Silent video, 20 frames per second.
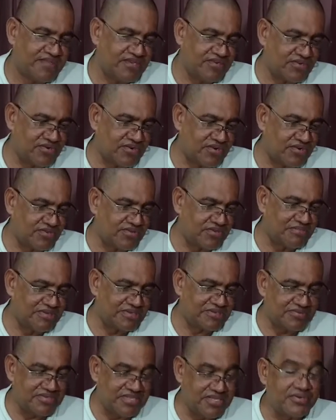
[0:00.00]
o
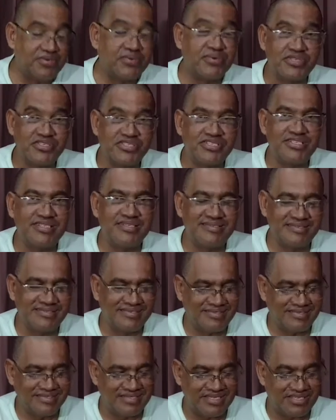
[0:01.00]
cronômetro de hoje.
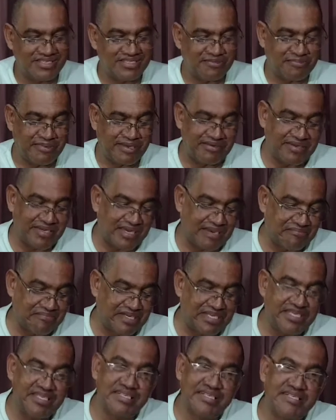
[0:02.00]
Né? Espero que
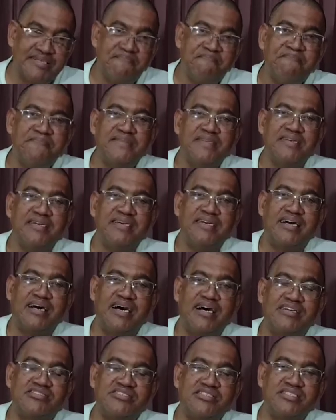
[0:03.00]
amanhã
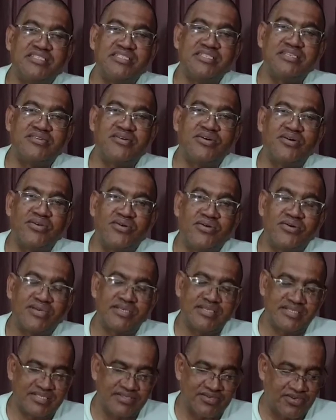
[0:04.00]
a gente
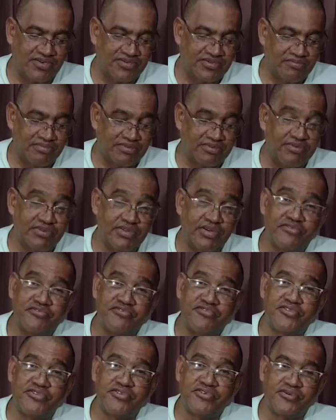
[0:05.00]
coloque esse cronômetro. Eu não
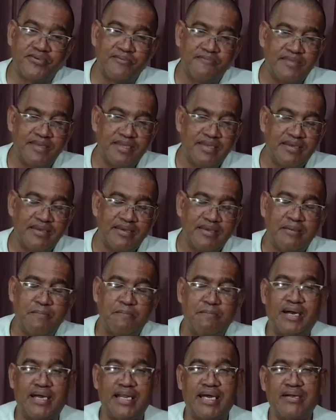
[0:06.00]
vou
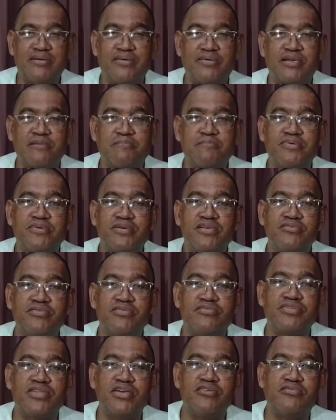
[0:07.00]
parar agora porque eu
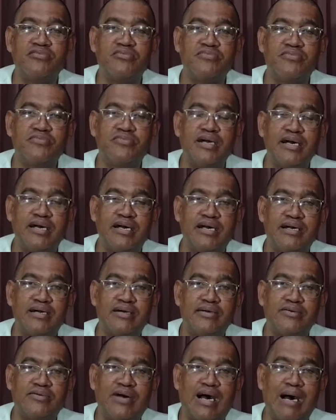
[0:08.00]
não tenho ah,
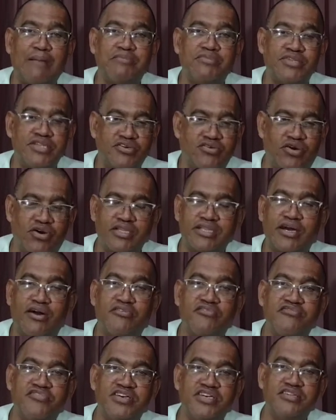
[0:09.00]
ah, o hábito de cortar
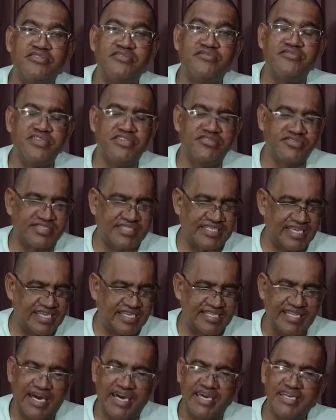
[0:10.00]
o vídeo, o vídeo
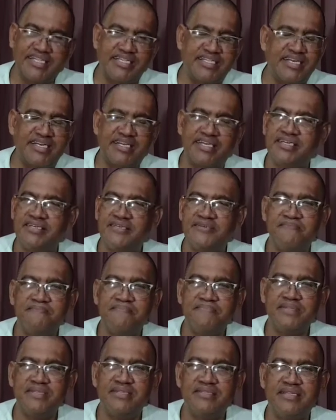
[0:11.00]
segue na íntegra,
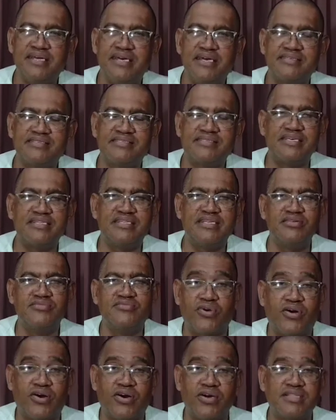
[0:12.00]
né, sem
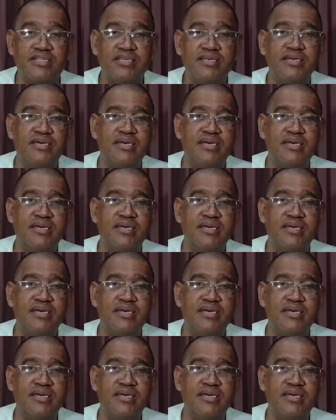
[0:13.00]
nenhum warp,